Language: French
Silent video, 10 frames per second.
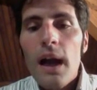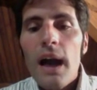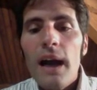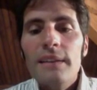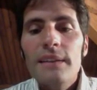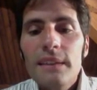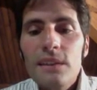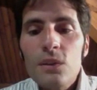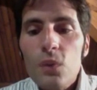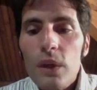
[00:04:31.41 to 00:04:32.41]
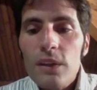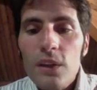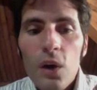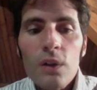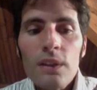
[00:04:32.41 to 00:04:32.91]
à des
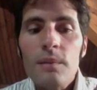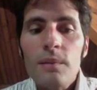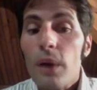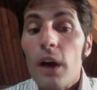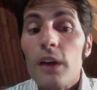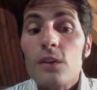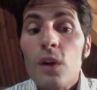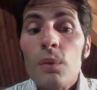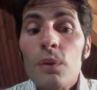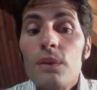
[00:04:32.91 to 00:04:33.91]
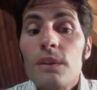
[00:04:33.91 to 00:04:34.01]
soignants qui, par exemple,